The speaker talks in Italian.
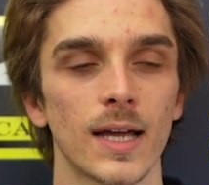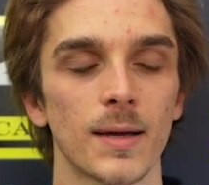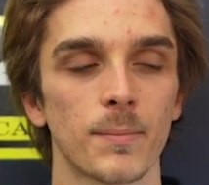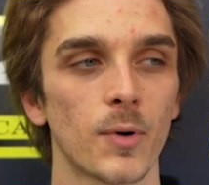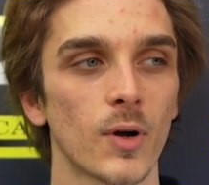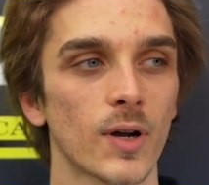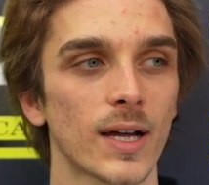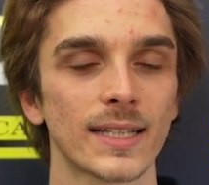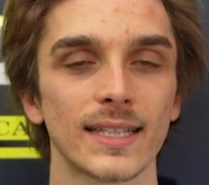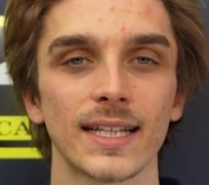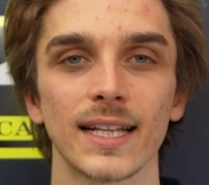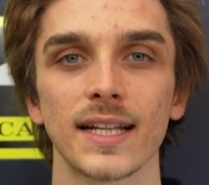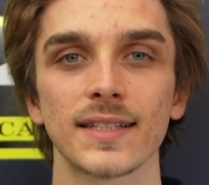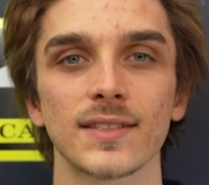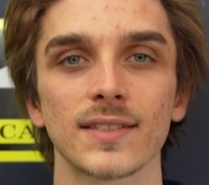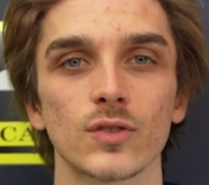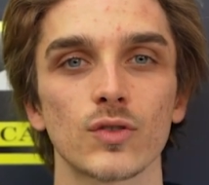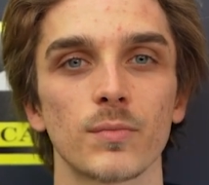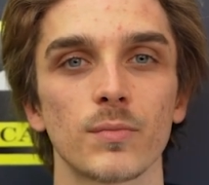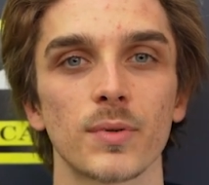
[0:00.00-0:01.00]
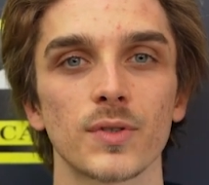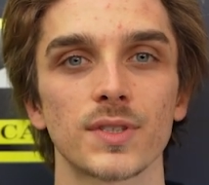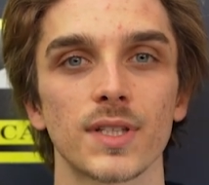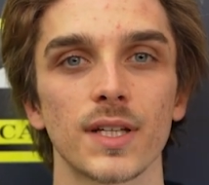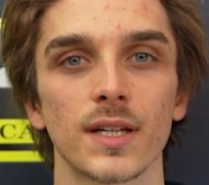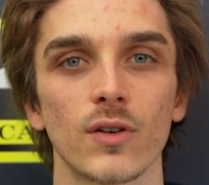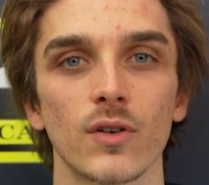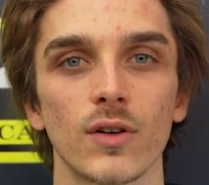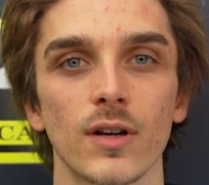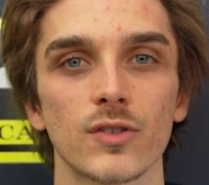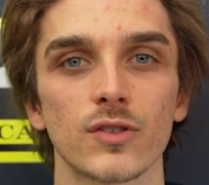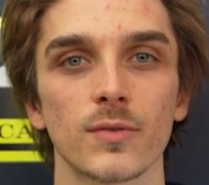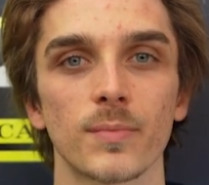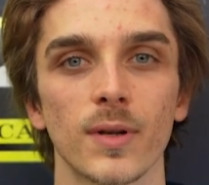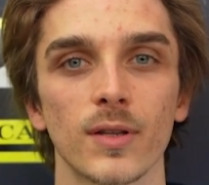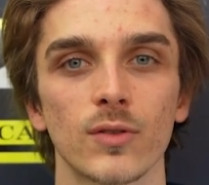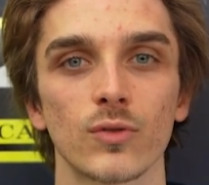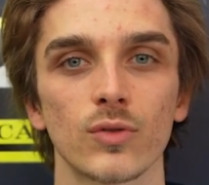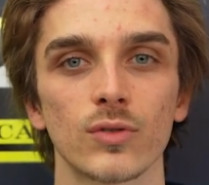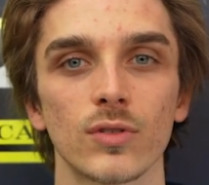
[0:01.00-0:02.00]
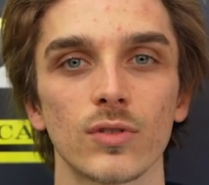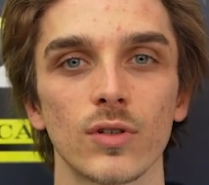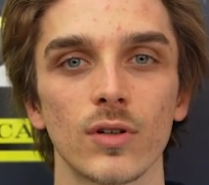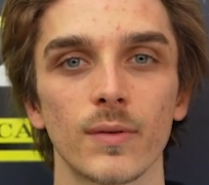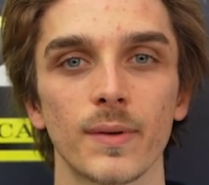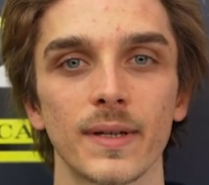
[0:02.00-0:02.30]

poca aderenza sul posteriore soprattutto,